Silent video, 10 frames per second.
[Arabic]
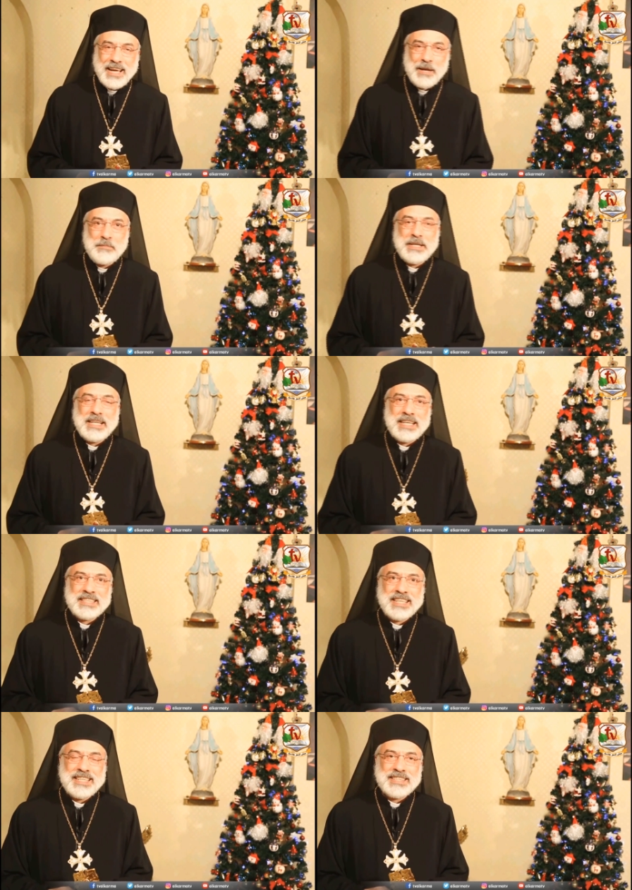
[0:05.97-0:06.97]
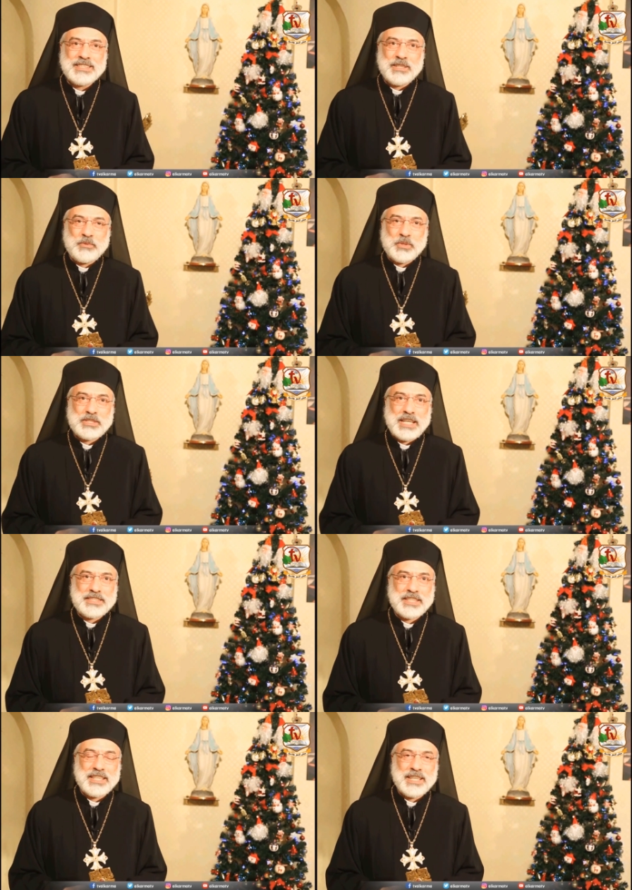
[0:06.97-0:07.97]
احب ان انا انتهز الفرصه
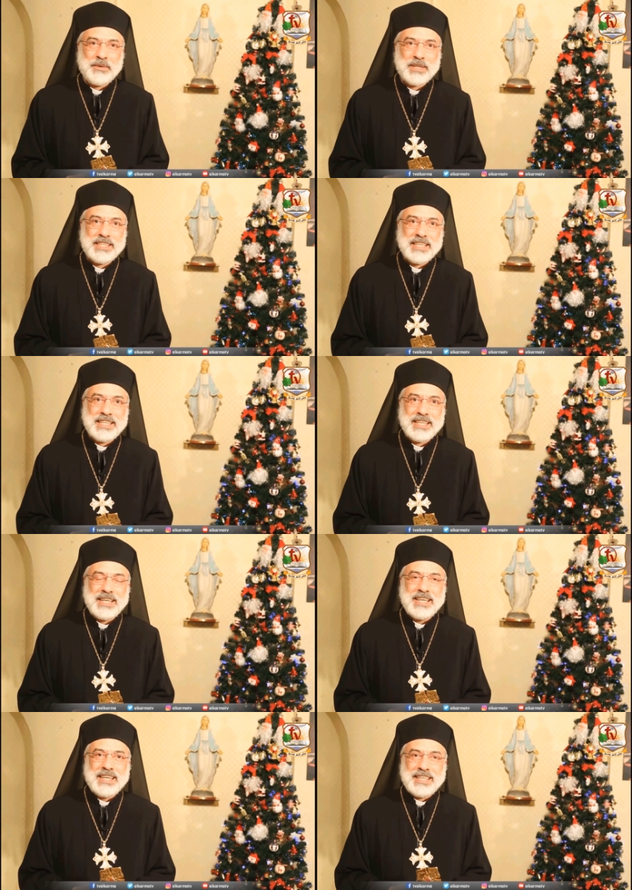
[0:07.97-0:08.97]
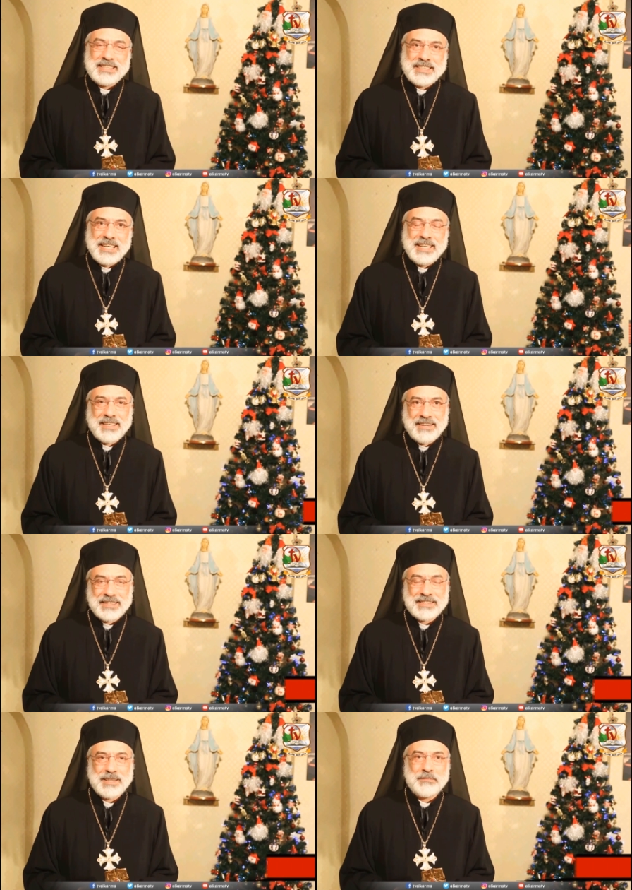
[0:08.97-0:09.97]
عشان اوجه رساله
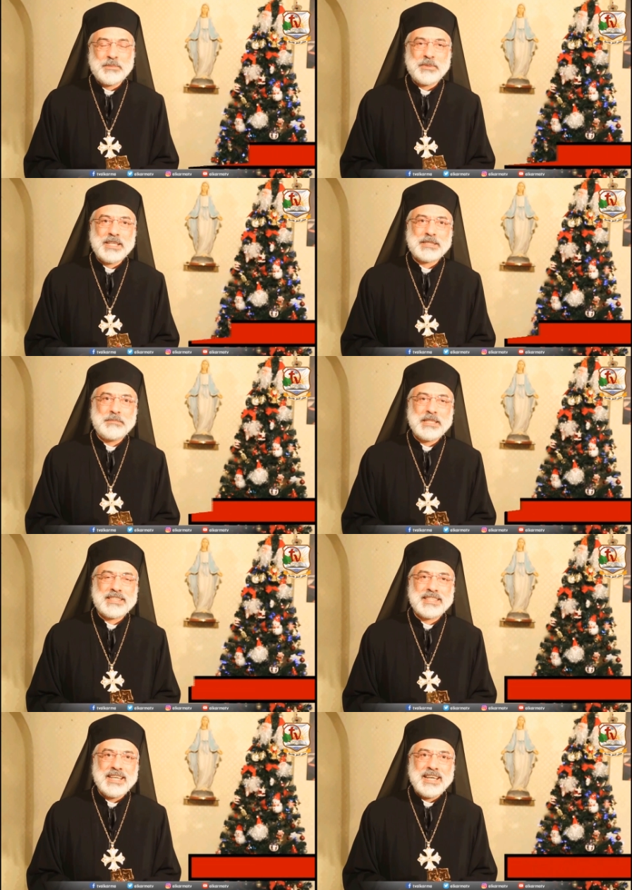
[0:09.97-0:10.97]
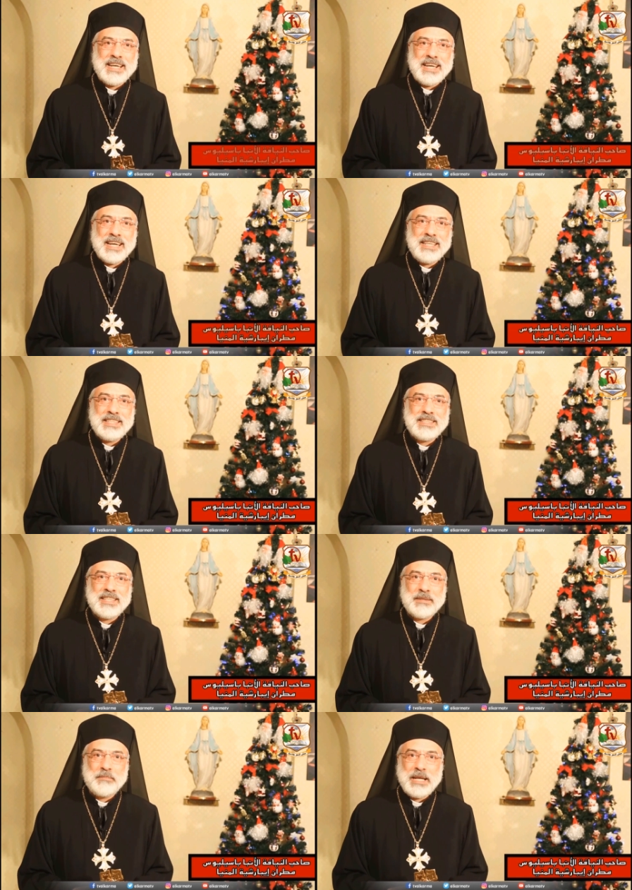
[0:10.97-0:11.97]
خاصه بمناسبه
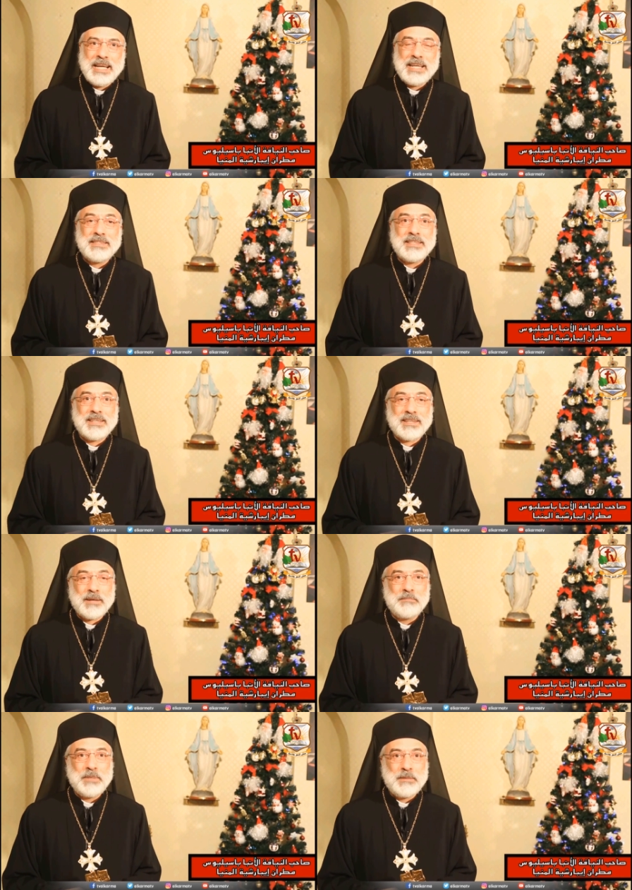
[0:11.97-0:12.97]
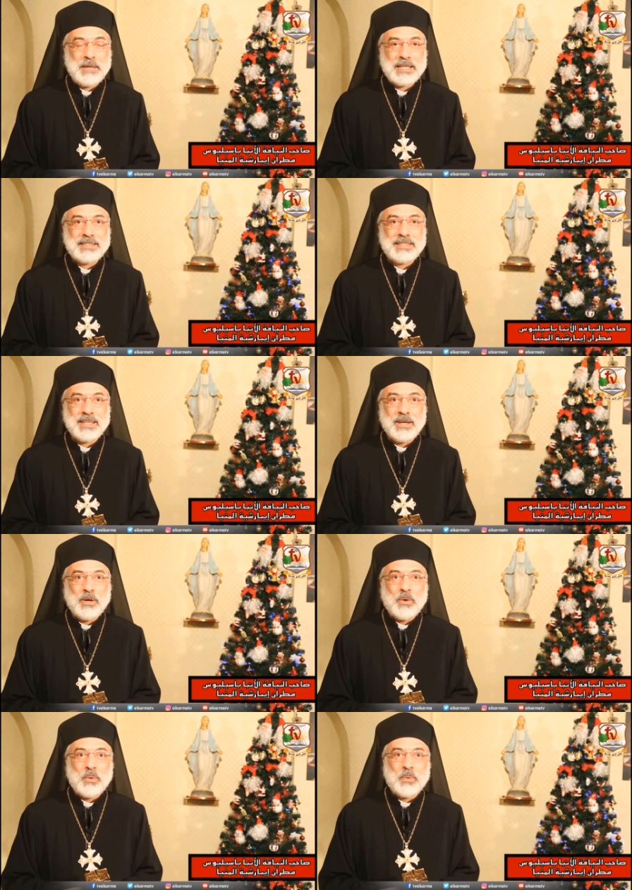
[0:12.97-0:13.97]
عيد ميلاد رب المجد
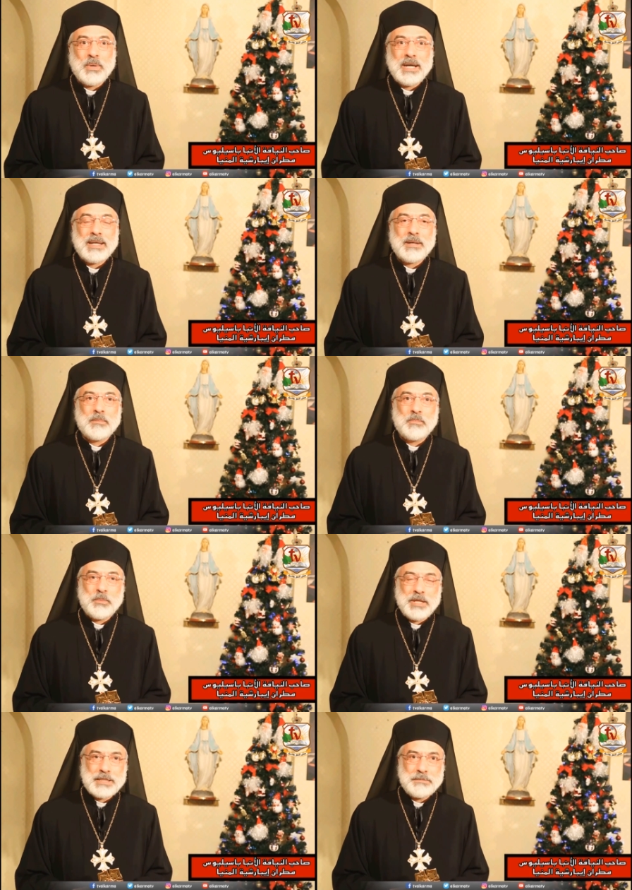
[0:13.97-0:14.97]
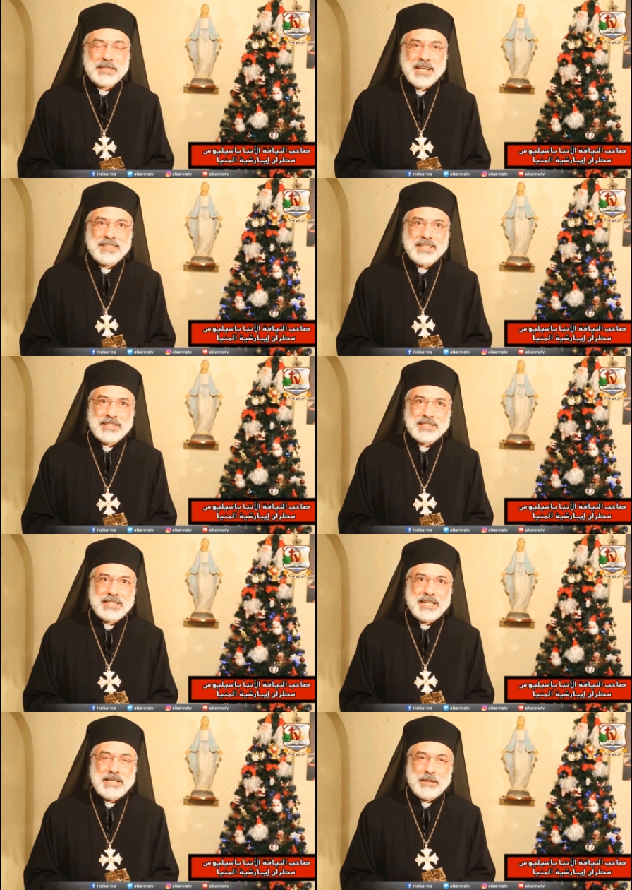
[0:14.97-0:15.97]
وبمناسبه ايضا
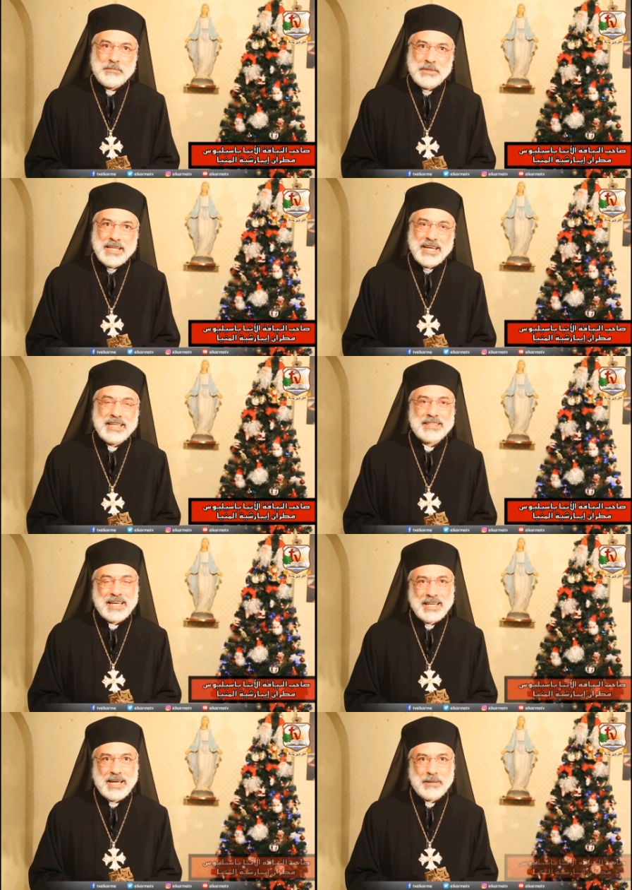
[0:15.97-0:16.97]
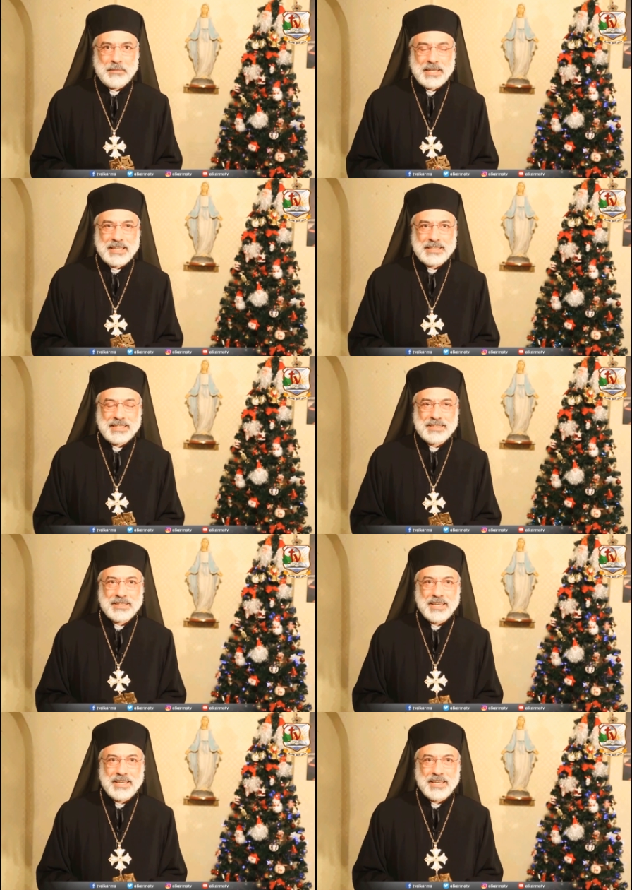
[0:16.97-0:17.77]
بدايه العام الجديد